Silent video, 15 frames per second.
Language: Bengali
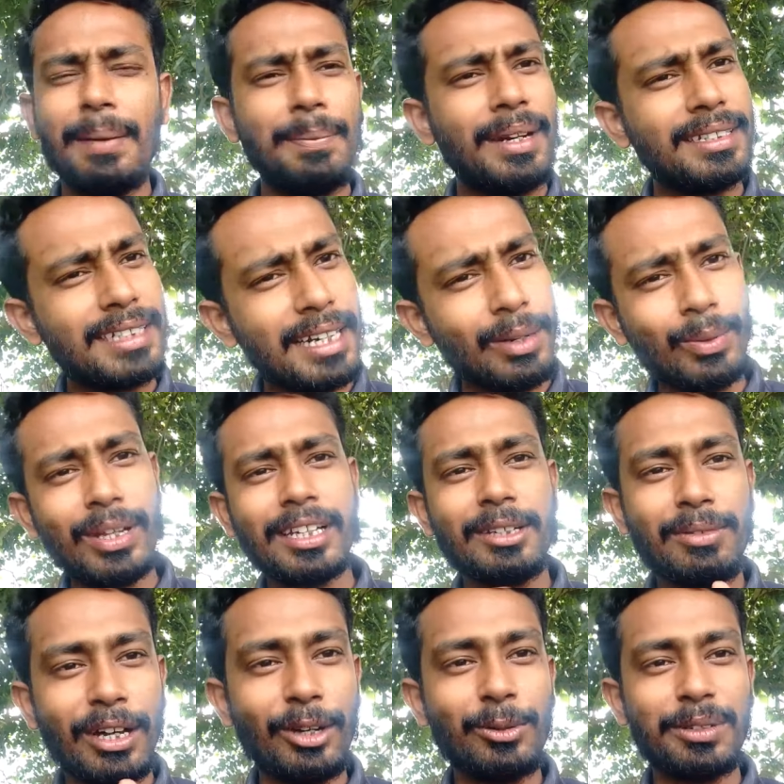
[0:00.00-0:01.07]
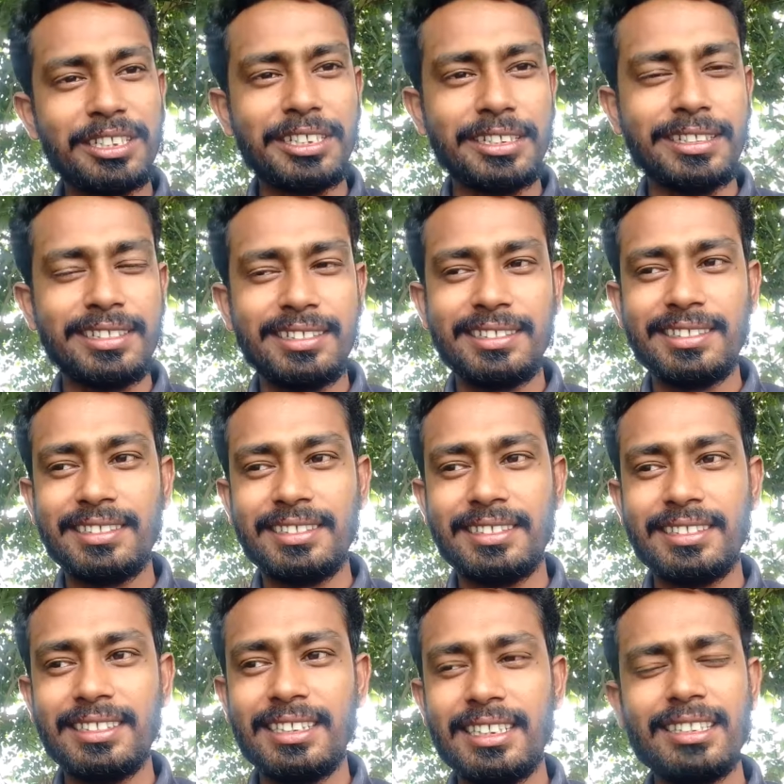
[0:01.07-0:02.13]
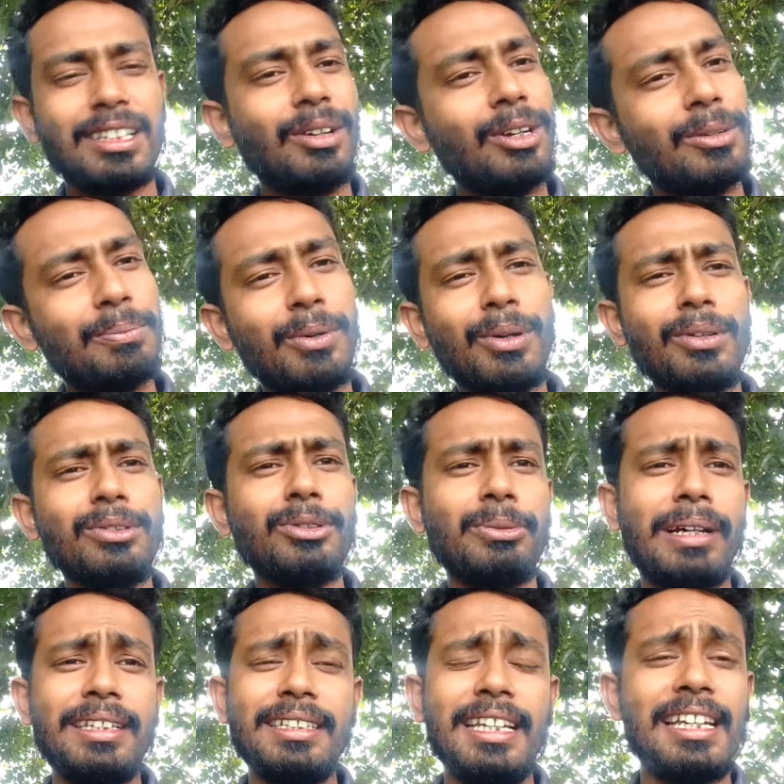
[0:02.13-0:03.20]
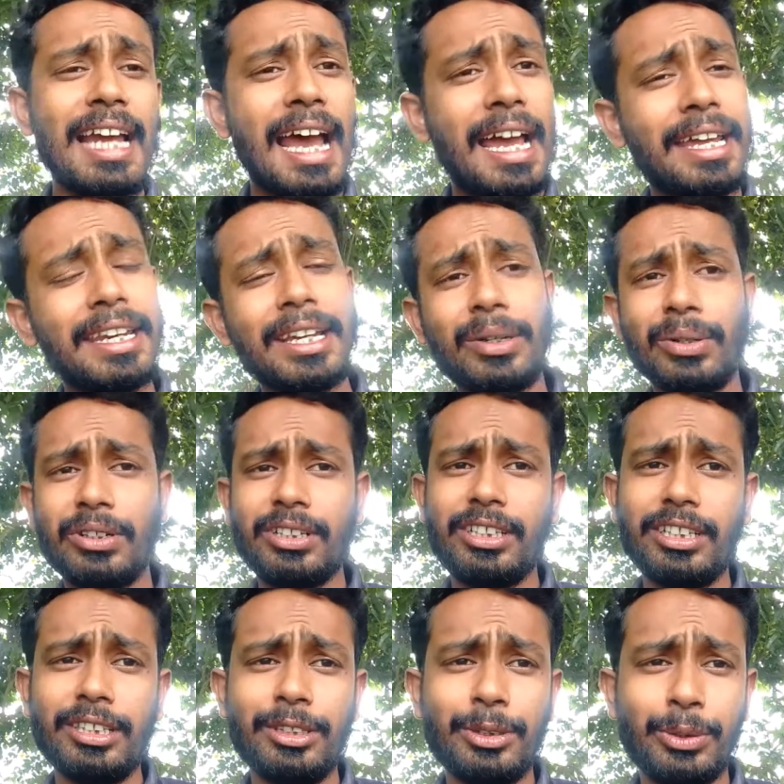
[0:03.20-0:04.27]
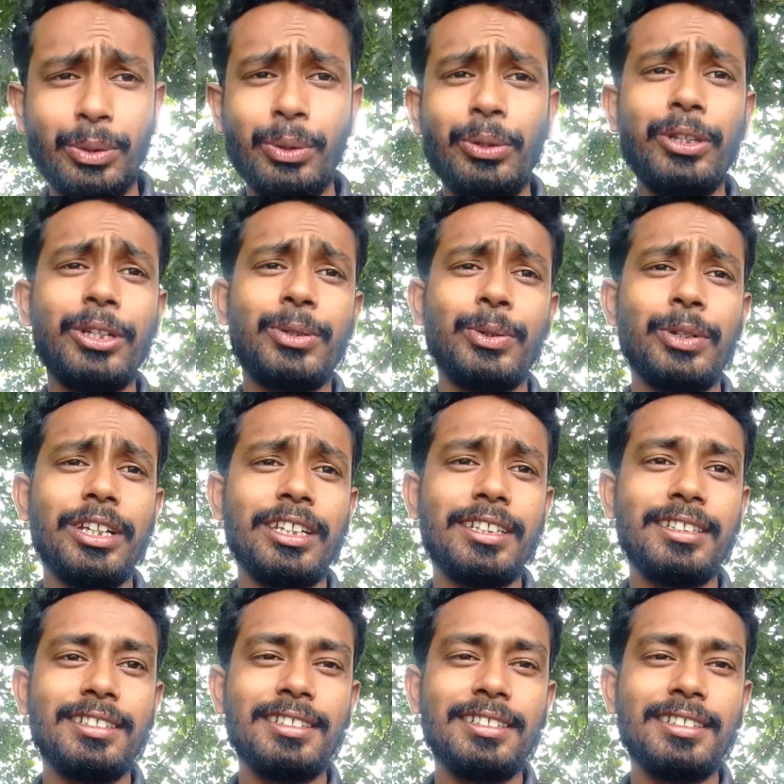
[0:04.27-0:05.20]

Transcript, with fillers: আপনারা যারা ওনাকে ভালোবাসেন তাহলে বলুন তো ভাই এই আয়নাগরটা তৈরি করে